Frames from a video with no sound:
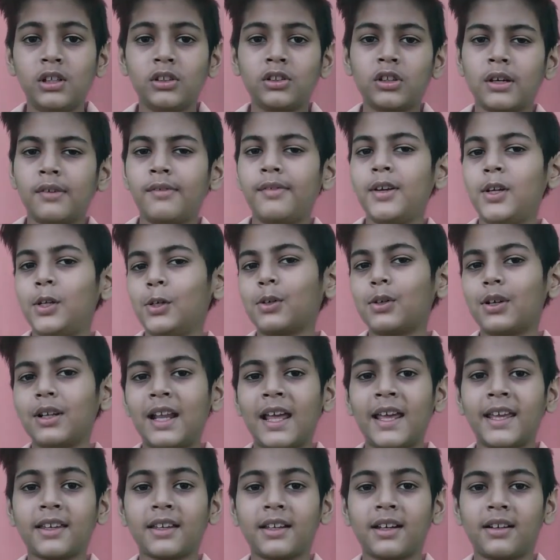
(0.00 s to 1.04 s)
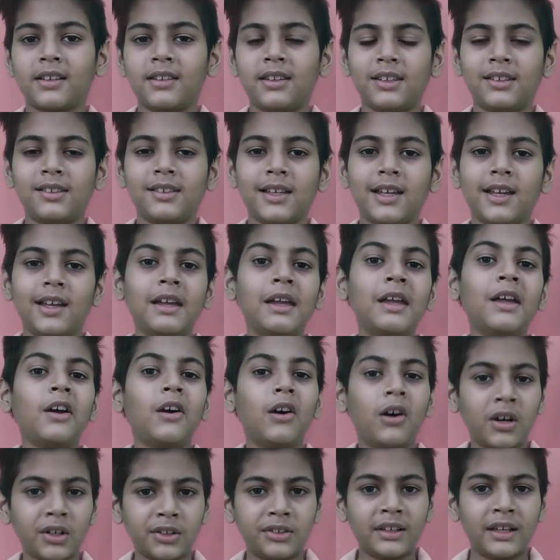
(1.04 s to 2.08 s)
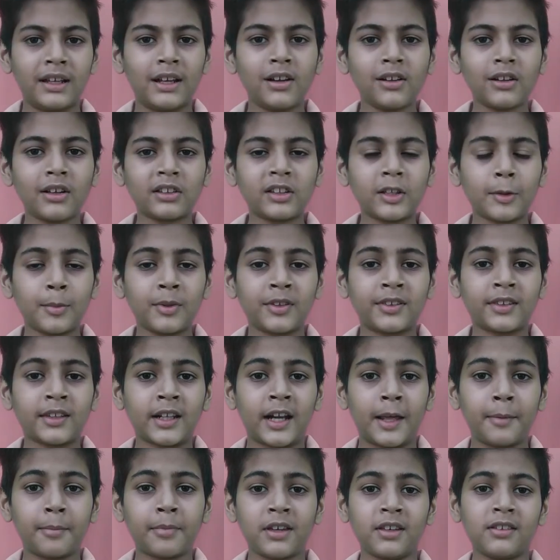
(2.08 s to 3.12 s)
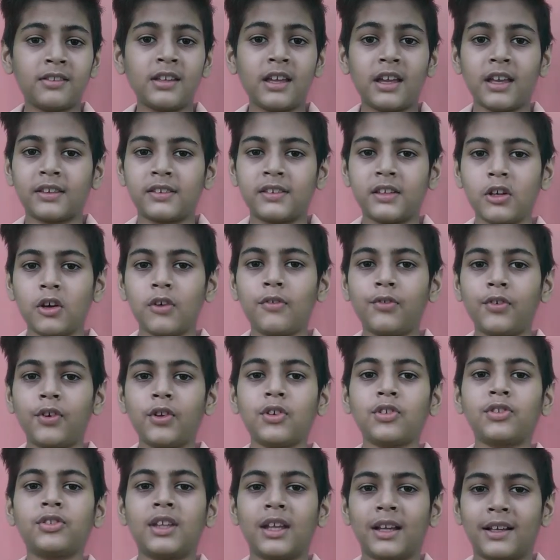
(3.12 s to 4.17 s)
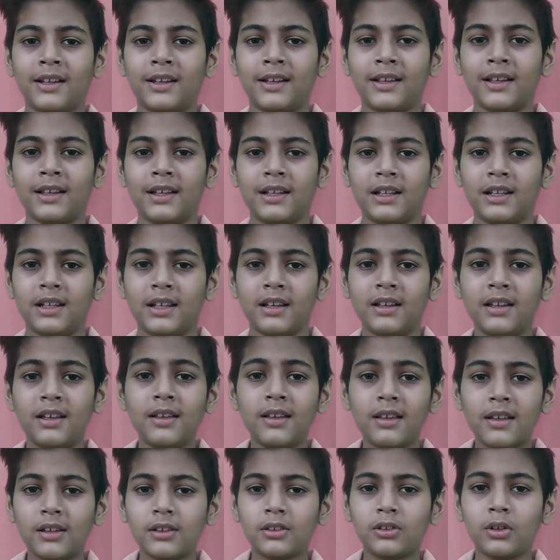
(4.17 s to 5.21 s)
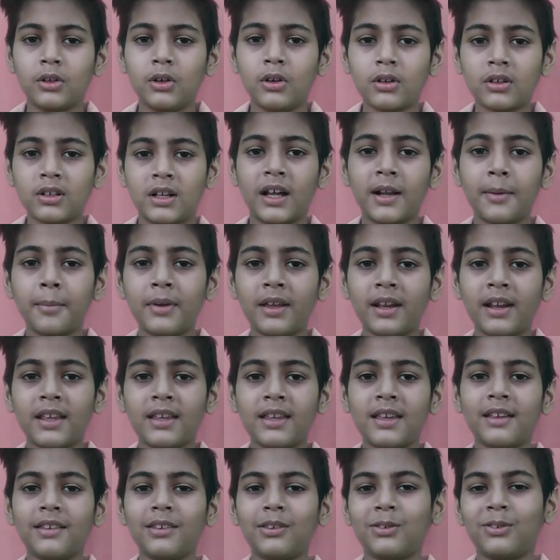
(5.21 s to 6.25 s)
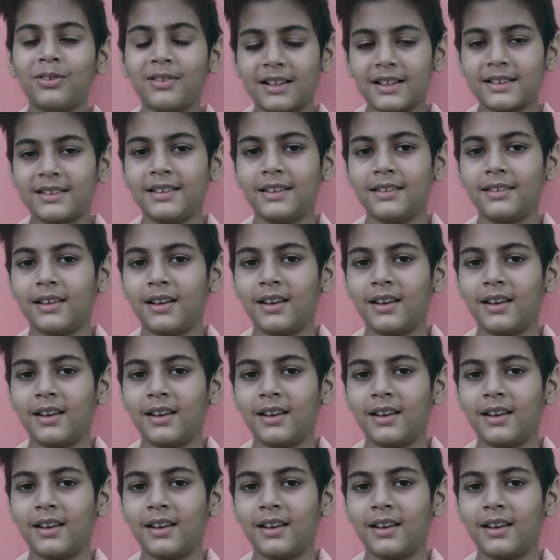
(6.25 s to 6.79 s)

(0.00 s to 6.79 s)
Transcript: तो वीडियो को लाइक कर दीजिए और चैनल को सब्सक्राइब कीजिए ऐसी वीडियोस देखने के लिए तो घर में रहिए सुरक्षित